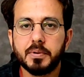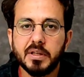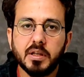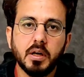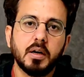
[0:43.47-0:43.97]

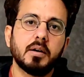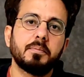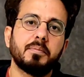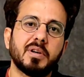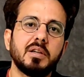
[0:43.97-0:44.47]
पी के
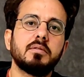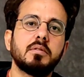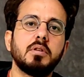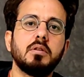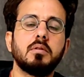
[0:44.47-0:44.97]
आर प्राइस
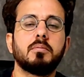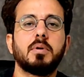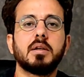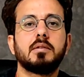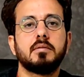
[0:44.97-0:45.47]
थी
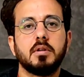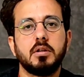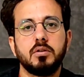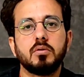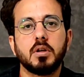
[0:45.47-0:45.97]

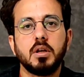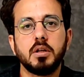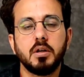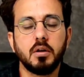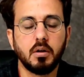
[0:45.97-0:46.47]
पाकिस्तानियों के
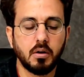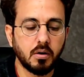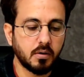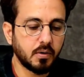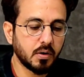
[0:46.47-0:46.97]
लिए
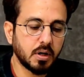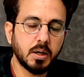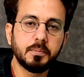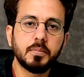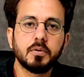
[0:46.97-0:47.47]
और
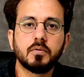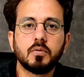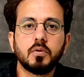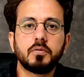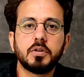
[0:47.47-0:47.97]
अब
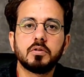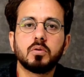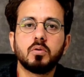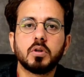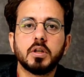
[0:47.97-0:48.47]
वो
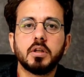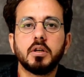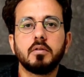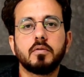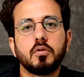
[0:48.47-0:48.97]
फ़ीस हो गई
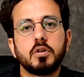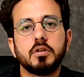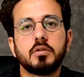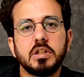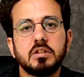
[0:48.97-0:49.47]
है
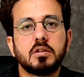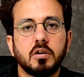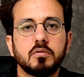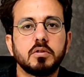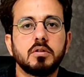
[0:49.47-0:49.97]
फोर्टी थ्री
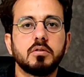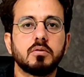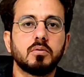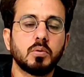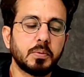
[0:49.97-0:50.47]
थाउजेंड
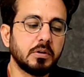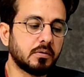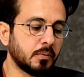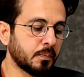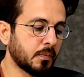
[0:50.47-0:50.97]

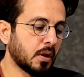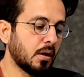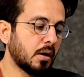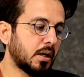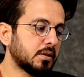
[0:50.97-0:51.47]
रुपीज़
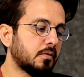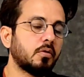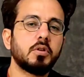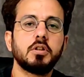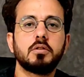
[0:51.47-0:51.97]
अच्छा
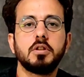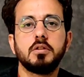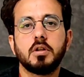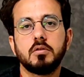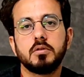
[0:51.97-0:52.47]
फोर्टी
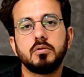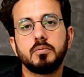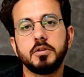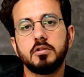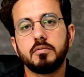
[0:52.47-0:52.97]
थ्री थाउजेंड
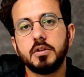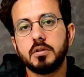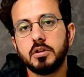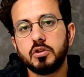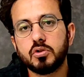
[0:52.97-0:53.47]
रुपीज़
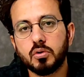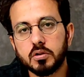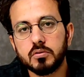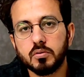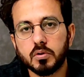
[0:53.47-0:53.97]
विथ
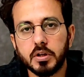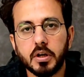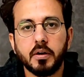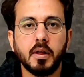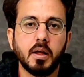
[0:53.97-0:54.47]
इंश्योरेंस हो
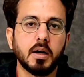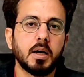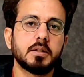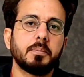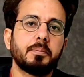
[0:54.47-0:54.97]
गई है
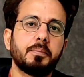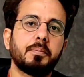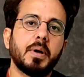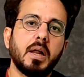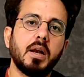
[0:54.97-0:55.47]
अच्छा
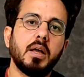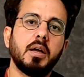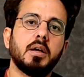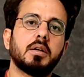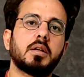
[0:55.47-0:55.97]
पहले
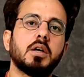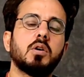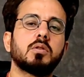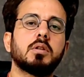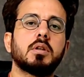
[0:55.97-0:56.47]
क्या
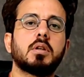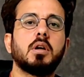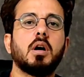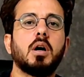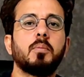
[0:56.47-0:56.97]
होता था
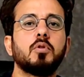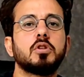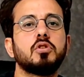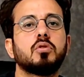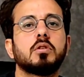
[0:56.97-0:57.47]
कि आप
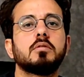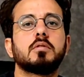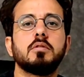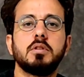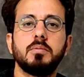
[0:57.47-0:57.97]
लोग
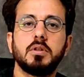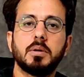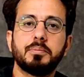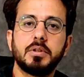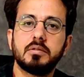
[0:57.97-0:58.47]
इंश्योरेंस किसी भी
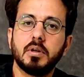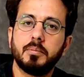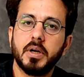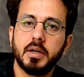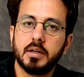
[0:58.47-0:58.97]
कंपनी
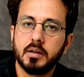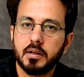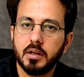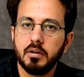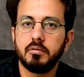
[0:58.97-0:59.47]
से बाय
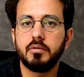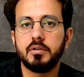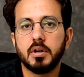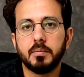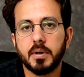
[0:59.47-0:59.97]
करके
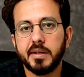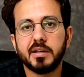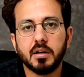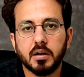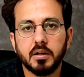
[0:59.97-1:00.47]
वीज़ा
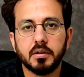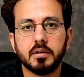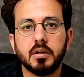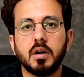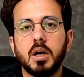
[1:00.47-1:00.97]
अप्लाई कर
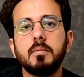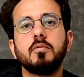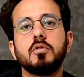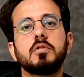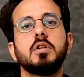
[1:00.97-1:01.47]
लेते थे
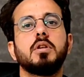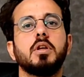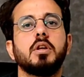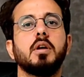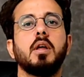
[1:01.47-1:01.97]
अब वो सीन
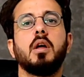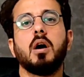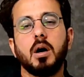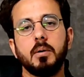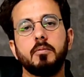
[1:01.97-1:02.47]
नहीं है
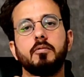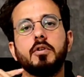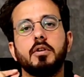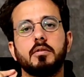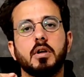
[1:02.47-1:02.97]
अब
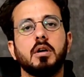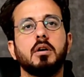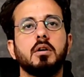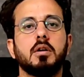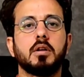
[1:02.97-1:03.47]
वीज़ा
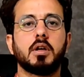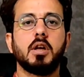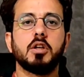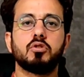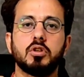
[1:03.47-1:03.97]
के लिए